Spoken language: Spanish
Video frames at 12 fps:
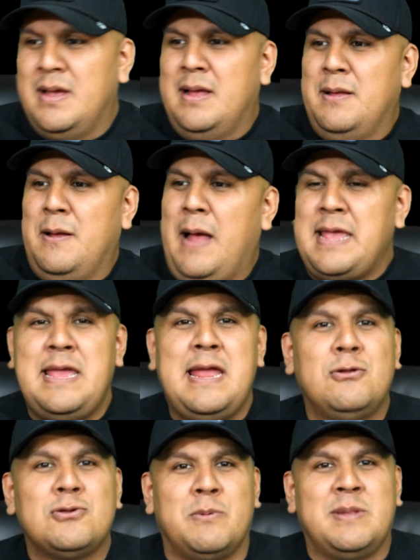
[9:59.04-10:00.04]
ahí en
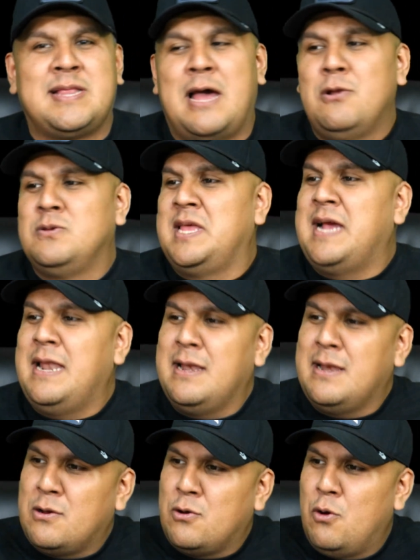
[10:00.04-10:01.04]
los comentarios
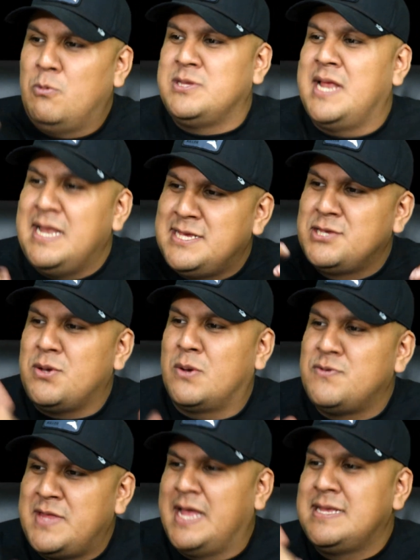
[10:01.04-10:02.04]
digan cómo se les hizo a
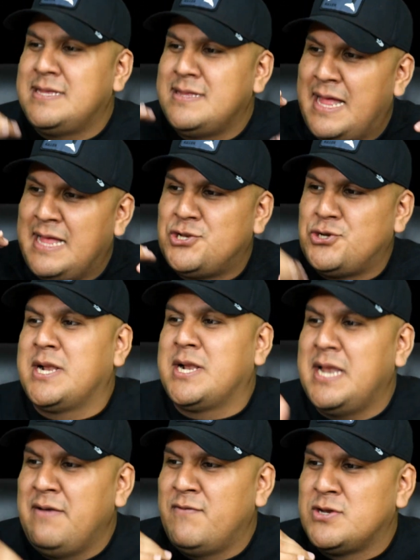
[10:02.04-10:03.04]
ustedes la de
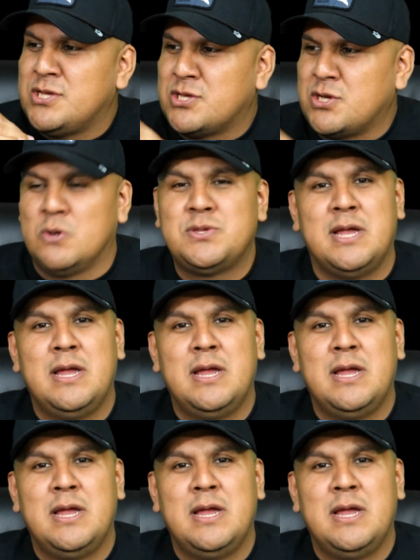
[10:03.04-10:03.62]
Strickland versus Costa.